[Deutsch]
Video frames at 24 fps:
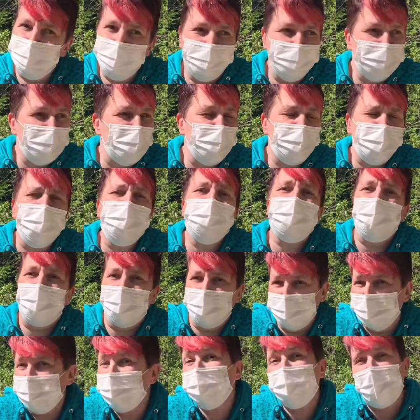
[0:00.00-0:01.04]
aufgrund der
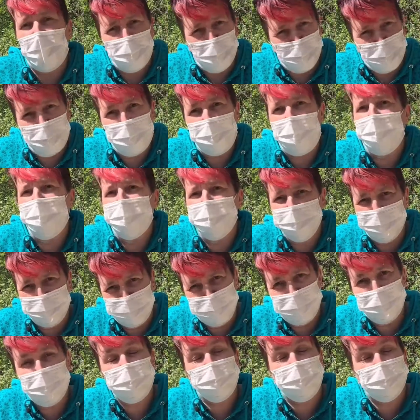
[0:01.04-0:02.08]
ganzen Auflagen ist
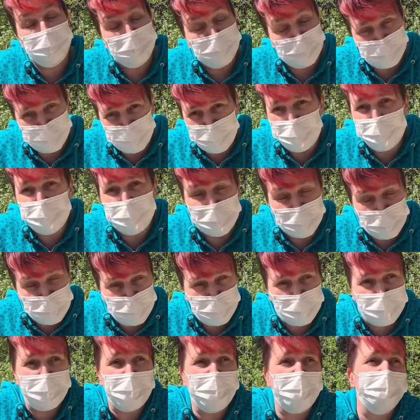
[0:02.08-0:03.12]
natürlich viel hin und
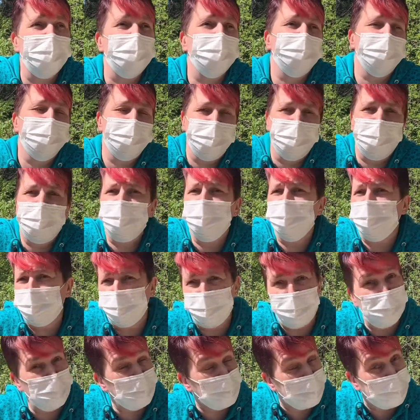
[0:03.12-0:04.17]
her. Man muss
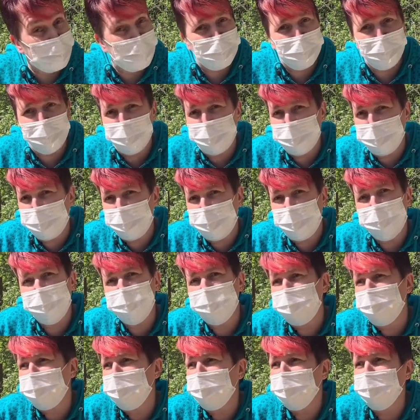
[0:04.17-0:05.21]
spontan
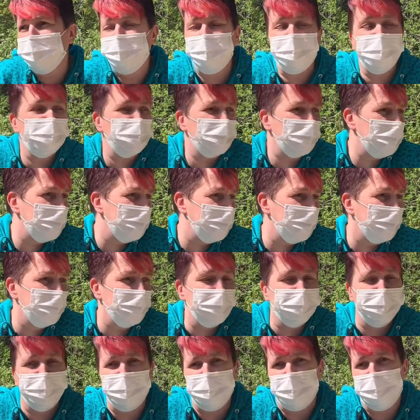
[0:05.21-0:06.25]
Dienste
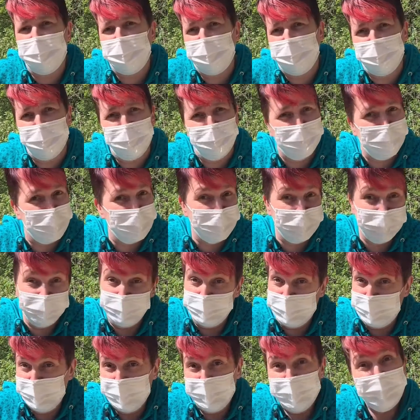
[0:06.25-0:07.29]
verschieben, verlegen,
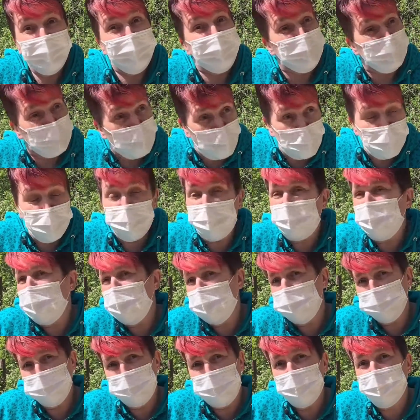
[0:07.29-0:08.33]
neu
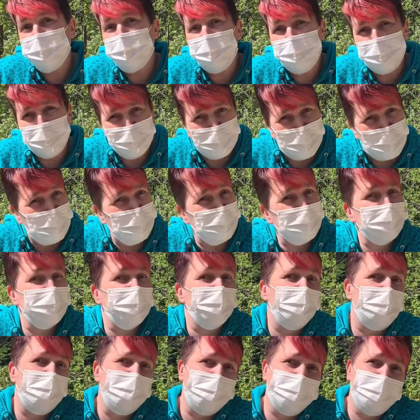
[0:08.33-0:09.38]
planen, weil Kollegen
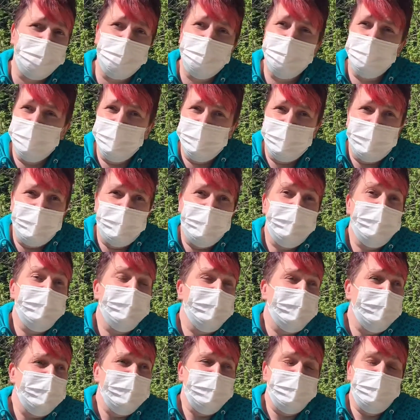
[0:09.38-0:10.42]
ausfallen,
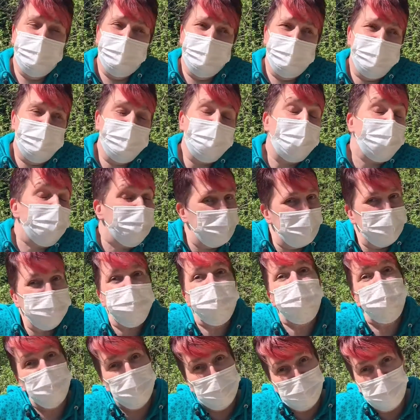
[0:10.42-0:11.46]
äh, zeitgleich
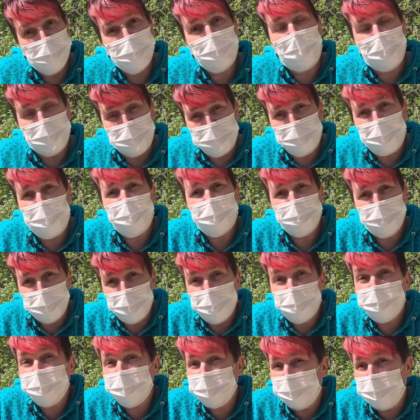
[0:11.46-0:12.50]
den Bewohnern aber auch
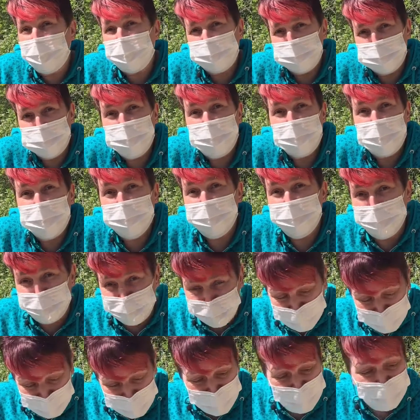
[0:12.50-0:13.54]
noch gerecht werden.
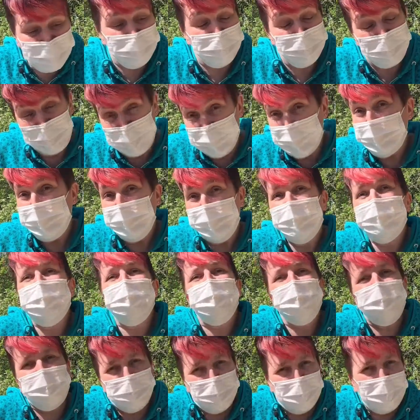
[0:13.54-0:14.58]
Es
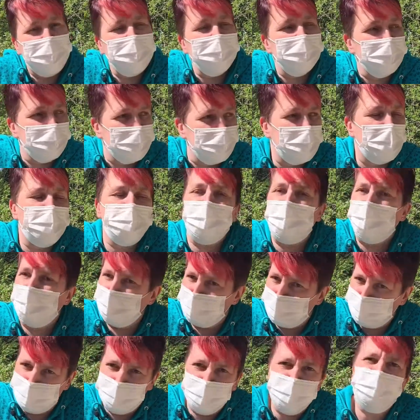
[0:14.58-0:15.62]
ist schwierig, aber
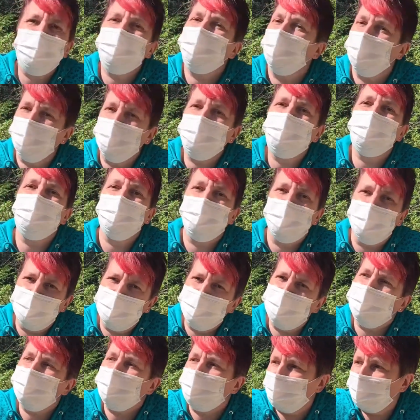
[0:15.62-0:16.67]
es funktioniert
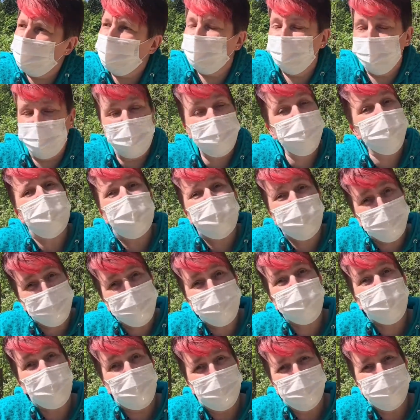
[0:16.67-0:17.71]
besser als
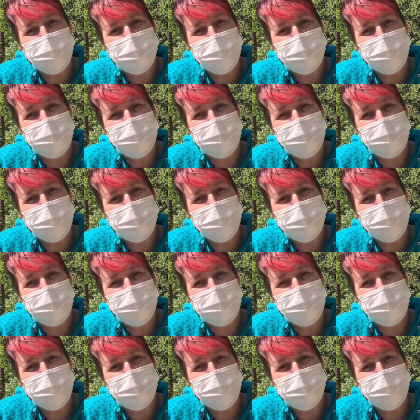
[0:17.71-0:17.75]
gedacht.